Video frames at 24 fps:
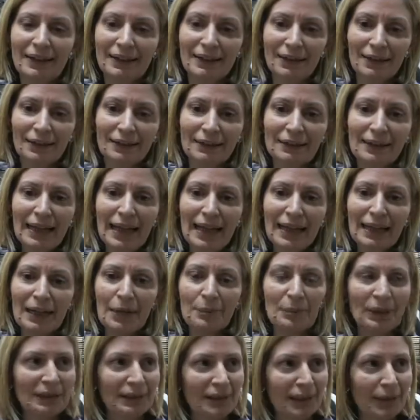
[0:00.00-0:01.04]
eh, dare
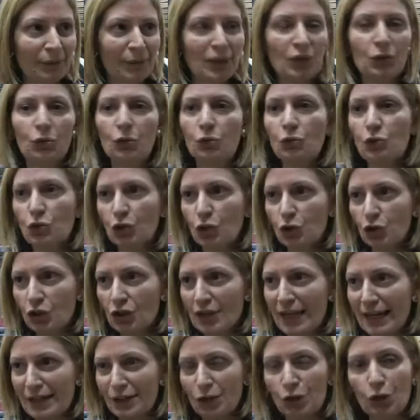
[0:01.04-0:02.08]
praticamente un
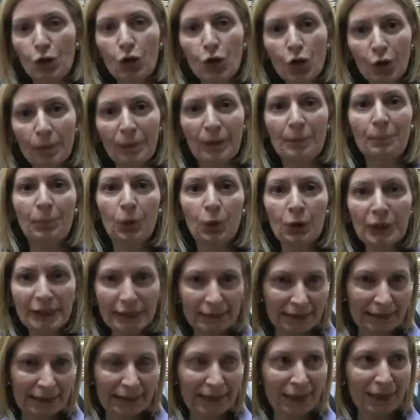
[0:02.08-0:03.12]
sostegno come
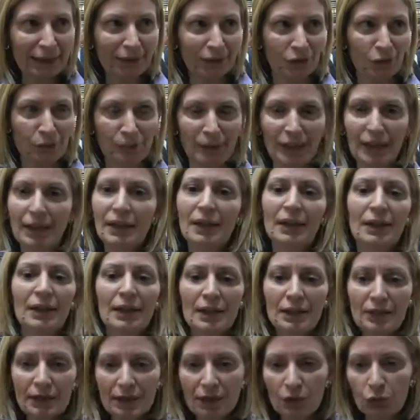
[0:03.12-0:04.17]
politica, come
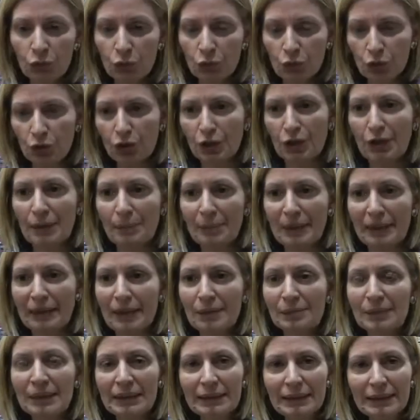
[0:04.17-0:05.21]
istituzione
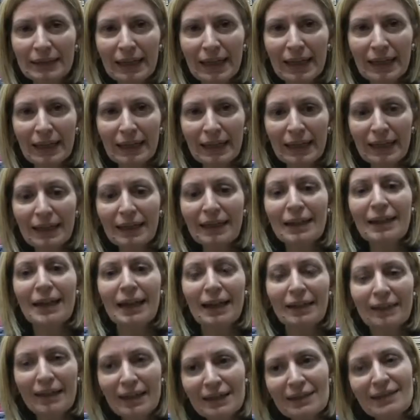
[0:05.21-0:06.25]
parlamentare
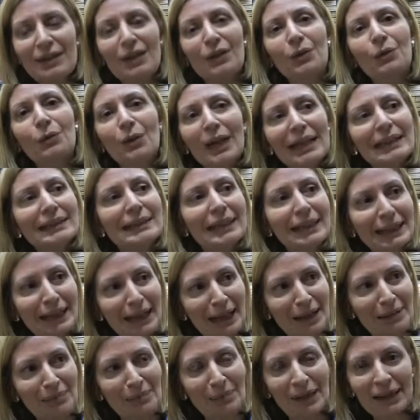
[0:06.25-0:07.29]
ed essere un'altra
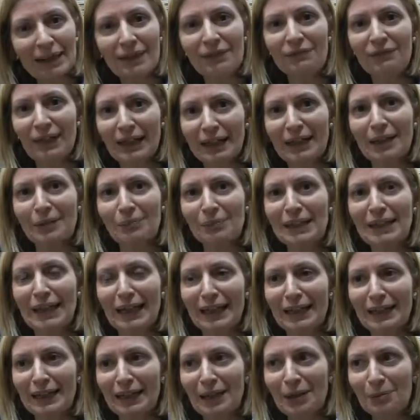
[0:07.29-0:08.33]
gamba che fa
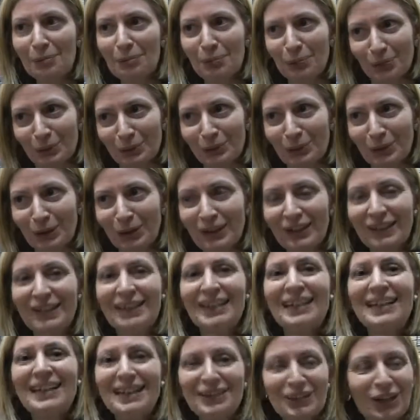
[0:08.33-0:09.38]
camminare appunto
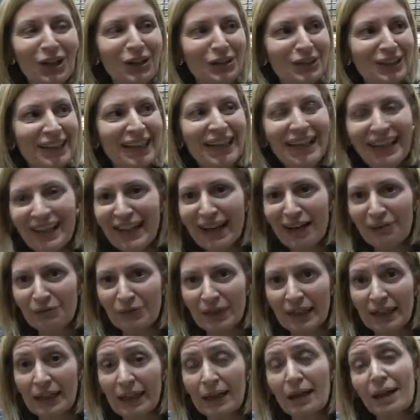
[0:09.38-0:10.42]
le donne e
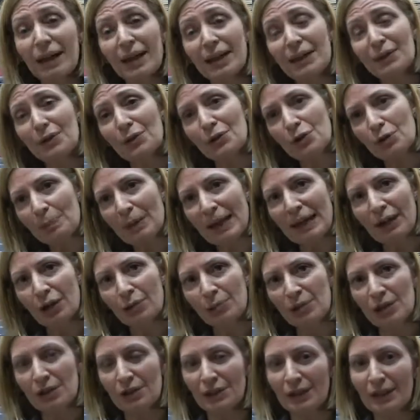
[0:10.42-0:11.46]
l'Africa. E io spero
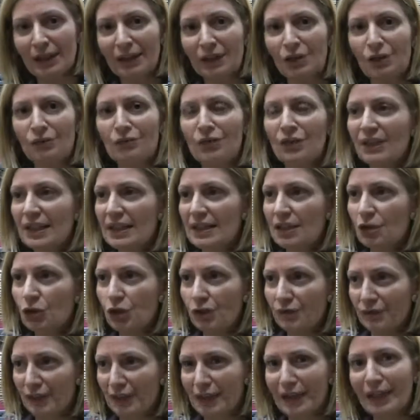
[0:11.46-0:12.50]
migliori la convivenza
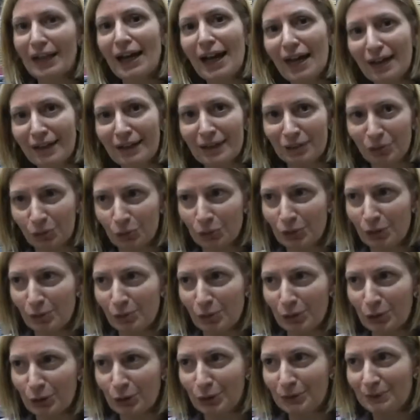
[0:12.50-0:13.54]
civile anche in tutto il
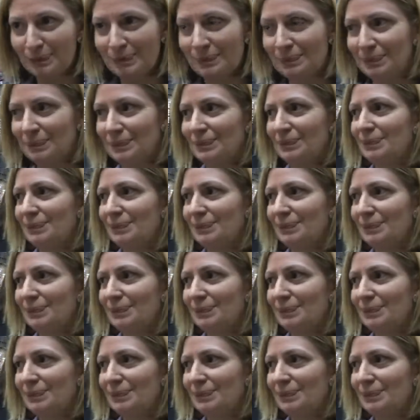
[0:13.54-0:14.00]
mondo